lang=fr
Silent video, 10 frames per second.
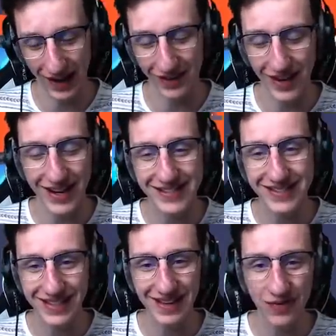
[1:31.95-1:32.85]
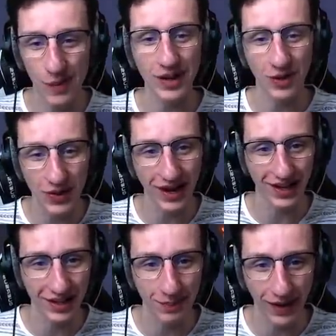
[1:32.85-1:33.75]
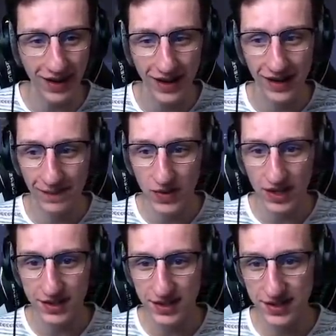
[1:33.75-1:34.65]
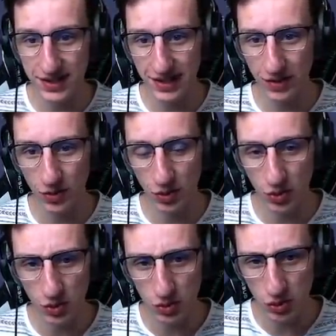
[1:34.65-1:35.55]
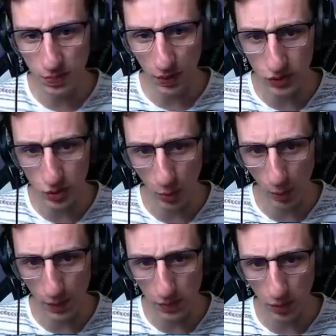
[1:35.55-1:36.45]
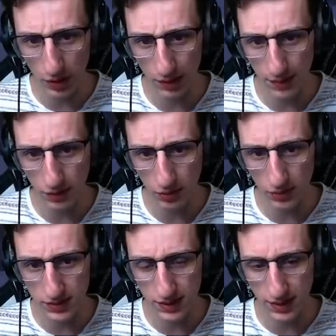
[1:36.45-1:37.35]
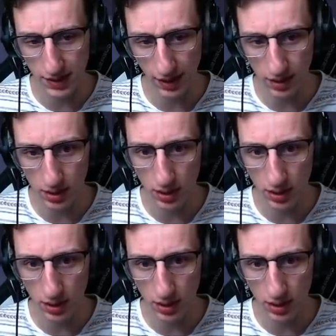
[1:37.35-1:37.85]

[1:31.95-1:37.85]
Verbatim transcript: En vrai, elle est stylée, il faut pas trop la regarder de près. C'est stylé, le logo YouTube, par je comprends pas pourquoi il a mis un truc aussi éclairé.